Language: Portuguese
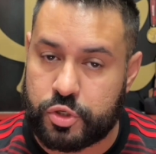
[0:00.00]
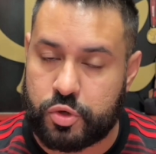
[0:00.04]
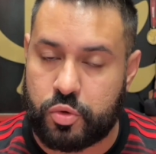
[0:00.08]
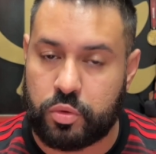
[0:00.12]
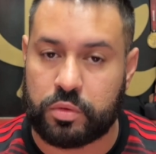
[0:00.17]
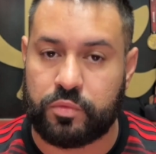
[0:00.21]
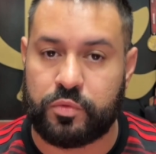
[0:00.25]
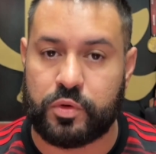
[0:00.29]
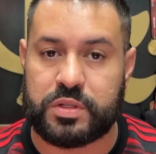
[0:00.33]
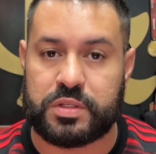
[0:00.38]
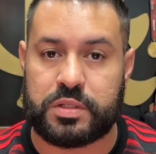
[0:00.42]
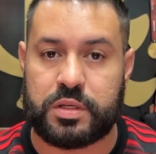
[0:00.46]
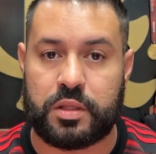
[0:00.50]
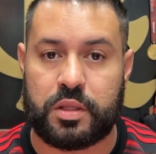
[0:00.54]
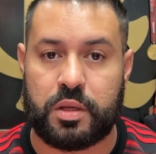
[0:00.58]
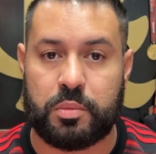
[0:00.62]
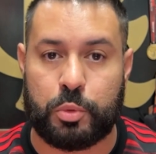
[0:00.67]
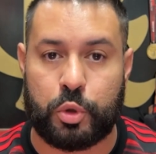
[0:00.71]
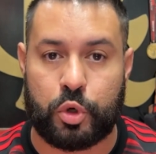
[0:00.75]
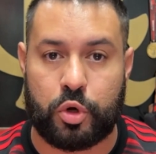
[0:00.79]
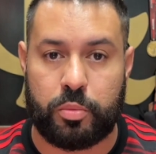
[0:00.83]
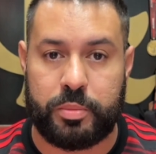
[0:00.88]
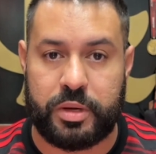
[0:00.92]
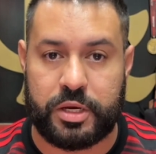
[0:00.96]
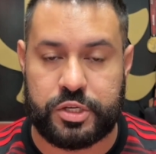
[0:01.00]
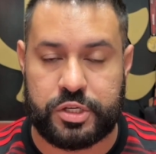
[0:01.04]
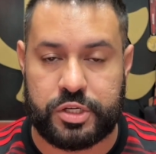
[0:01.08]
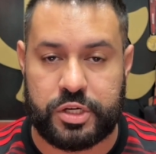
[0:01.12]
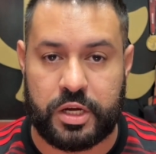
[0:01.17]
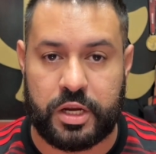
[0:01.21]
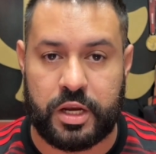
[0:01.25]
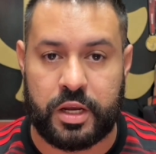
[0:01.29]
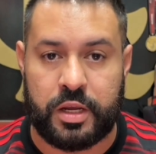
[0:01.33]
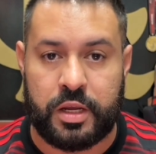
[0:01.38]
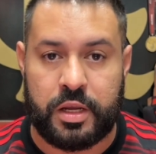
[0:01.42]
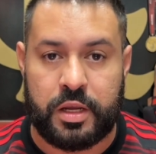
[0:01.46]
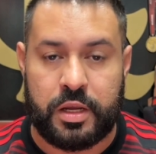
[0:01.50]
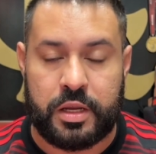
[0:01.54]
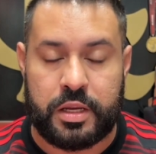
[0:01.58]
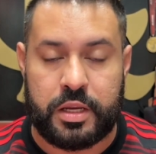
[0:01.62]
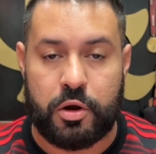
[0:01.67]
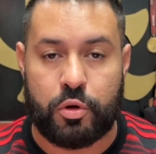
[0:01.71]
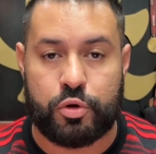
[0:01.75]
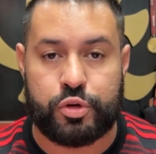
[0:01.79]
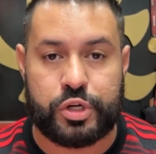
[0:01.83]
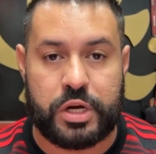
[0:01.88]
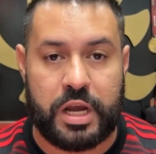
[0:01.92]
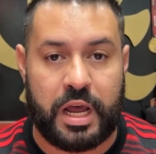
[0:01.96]
quando você demorou a mexer e
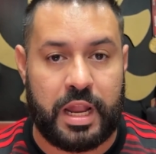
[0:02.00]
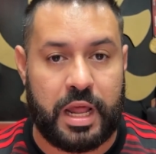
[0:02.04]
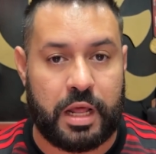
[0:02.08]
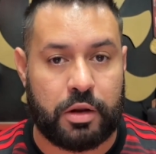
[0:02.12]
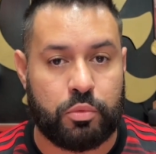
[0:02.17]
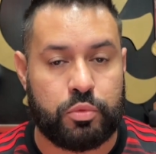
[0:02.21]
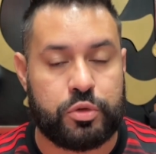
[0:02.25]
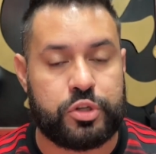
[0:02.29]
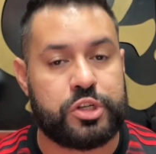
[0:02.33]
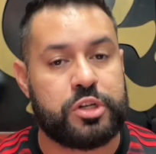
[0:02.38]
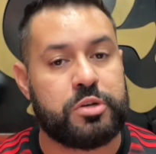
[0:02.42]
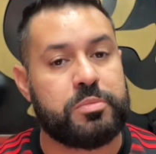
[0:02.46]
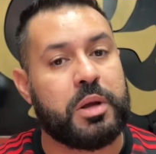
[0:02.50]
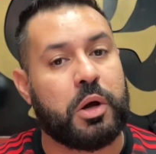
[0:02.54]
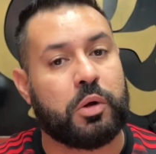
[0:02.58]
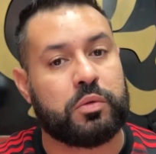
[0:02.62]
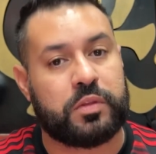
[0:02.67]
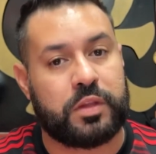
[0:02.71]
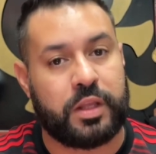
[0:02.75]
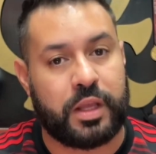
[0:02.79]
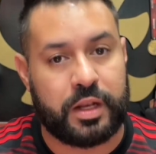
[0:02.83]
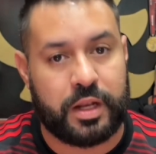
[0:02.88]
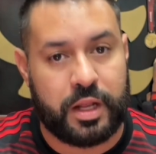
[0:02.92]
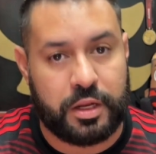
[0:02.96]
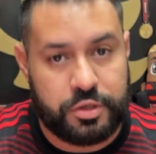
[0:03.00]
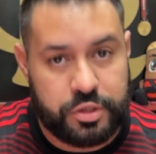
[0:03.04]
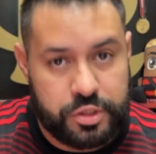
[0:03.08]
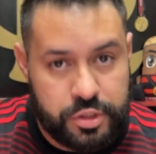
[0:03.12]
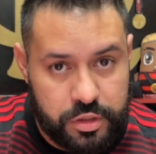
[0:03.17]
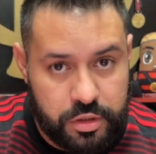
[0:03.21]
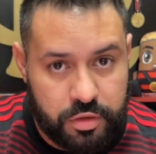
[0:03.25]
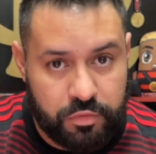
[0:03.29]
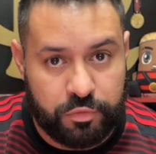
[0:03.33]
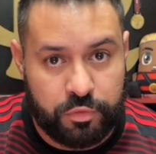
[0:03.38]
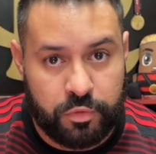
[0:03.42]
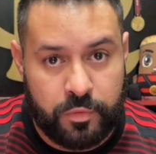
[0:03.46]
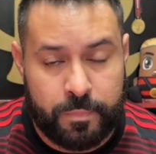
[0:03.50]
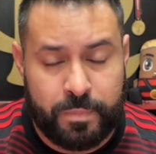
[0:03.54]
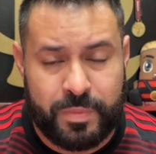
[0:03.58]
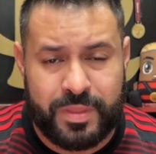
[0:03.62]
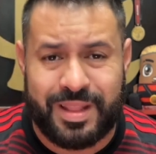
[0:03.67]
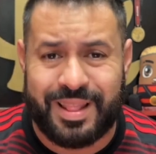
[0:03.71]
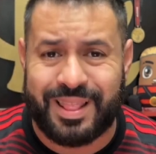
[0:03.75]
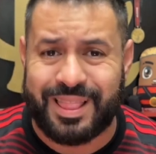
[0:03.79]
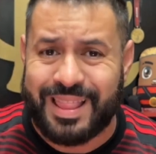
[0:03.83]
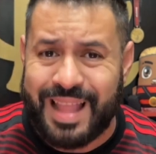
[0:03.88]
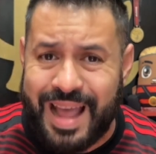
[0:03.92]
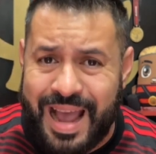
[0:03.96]
ao escalar um time alternativo,
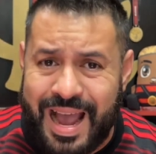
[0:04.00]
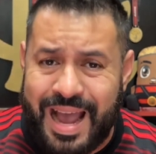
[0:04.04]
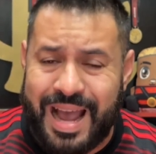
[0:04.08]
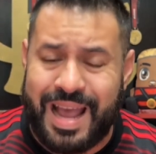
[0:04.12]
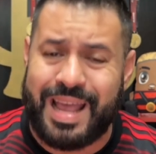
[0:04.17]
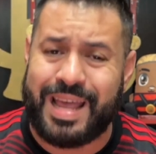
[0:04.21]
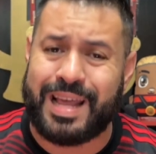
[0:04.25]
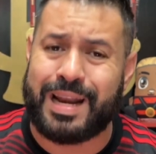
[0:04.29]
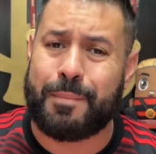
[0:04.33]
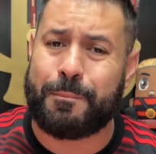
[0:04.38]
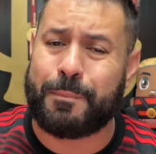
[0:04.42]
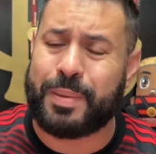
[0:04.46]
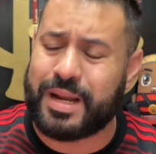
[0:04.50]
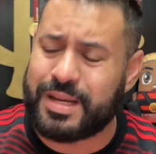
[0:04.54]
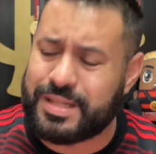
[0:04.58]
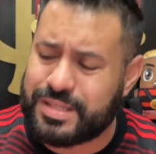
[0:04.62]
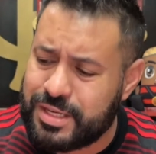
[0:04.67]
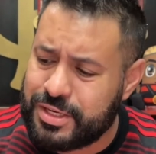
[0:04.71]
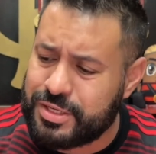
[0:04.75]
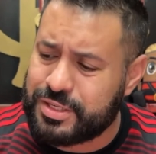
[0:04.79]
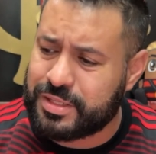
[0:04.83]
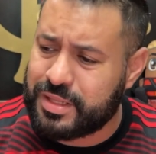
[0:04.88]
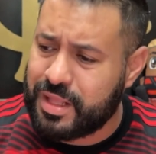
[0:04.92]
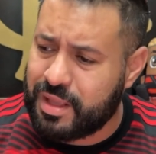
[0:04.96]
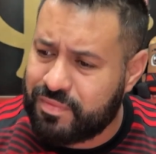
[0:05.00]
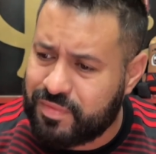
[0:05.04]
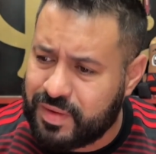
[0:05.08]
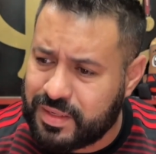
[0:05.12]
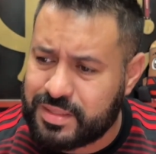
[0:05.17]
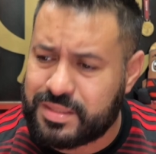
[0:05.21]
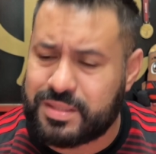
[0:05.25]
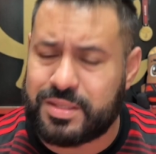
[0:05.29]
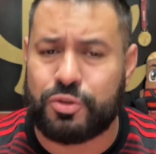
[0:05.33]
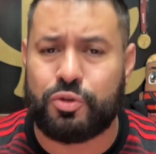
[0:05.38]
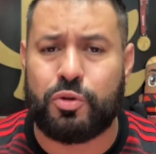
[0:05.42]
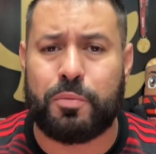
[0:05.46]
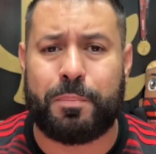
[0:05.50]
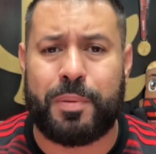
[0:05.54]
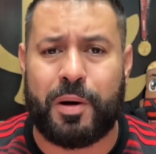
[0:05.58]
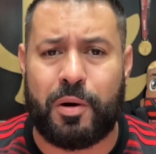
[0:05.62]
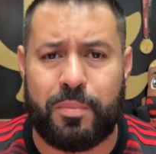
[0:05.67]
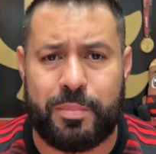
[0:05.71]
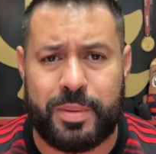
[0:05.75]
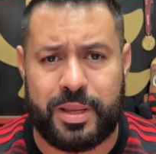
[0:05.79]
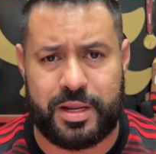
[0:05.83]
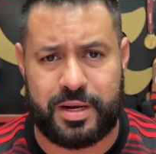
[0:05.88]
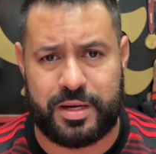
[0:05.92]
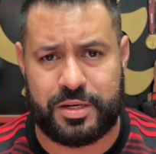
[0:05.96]
lá era pra gente ter vencido o
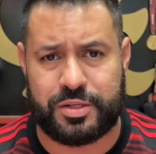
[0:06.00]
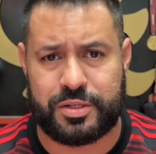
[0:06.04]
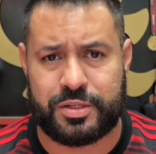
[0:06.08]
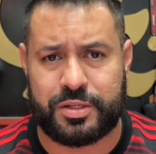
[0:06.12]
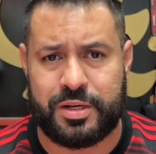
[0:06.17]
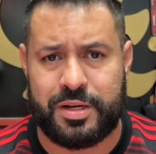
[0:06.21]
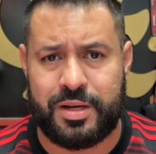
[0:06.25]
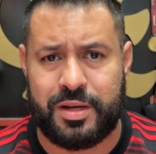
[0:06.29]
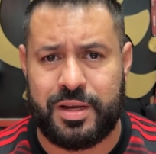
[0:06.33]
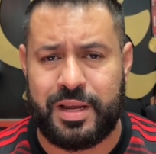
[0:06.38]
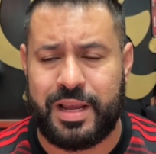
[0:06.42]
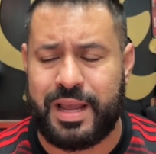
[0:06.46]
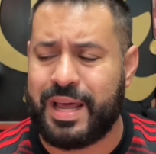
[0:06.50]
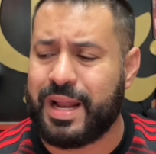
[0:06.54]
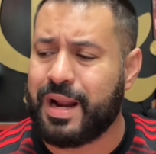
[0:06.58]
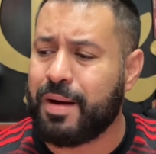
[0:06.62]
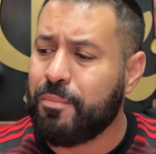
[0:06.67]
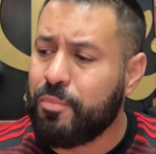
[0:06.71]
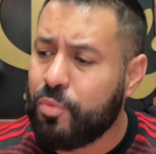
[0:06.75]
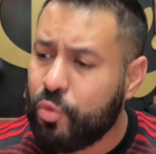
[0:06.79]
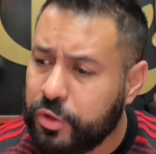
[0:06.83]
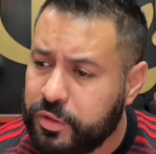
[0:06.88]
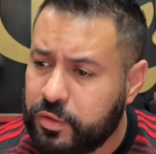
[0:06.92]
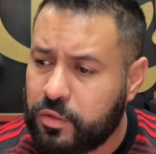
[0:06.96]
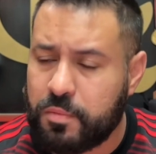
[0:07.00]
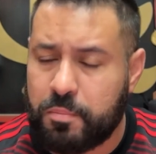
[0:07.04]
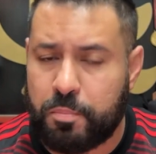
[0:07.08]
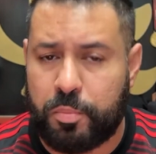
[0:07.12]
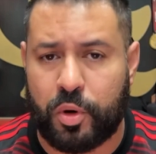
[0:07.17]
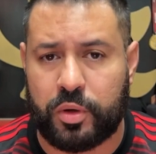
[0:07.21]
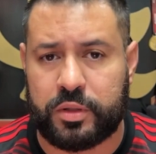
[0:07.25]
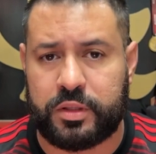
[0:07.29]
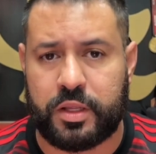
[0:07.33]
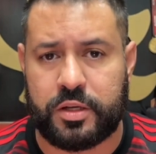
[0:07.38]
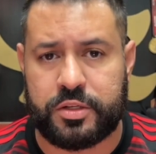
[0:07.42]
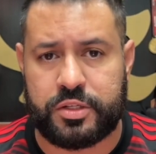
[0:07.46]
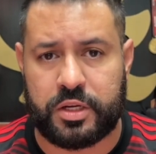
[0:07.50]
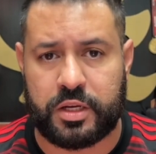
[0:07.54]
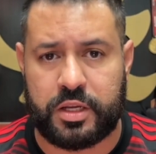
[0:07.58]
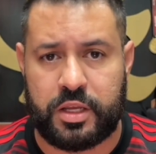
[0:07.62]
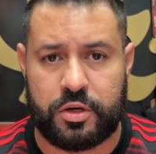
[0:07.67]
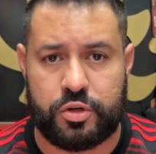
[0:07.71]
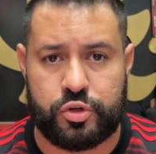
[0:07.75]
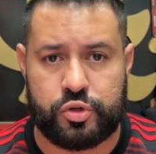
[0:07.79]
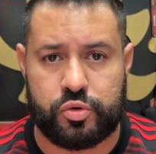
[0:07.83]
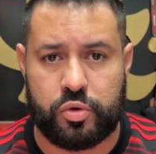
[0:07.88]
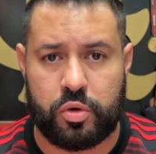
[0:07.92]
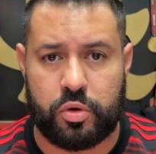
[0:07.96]
Palmeiras. Era muito importante
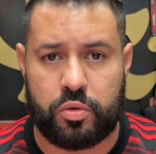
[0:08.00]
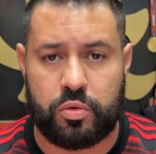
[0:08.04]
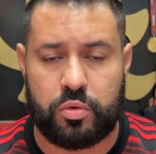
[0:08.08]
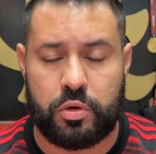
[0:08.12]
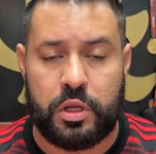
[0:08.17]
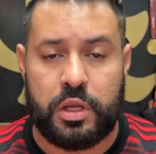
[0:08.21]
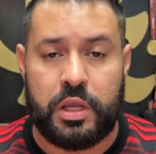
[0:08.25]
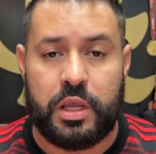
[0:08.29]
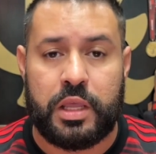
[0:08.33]
aquele jogo.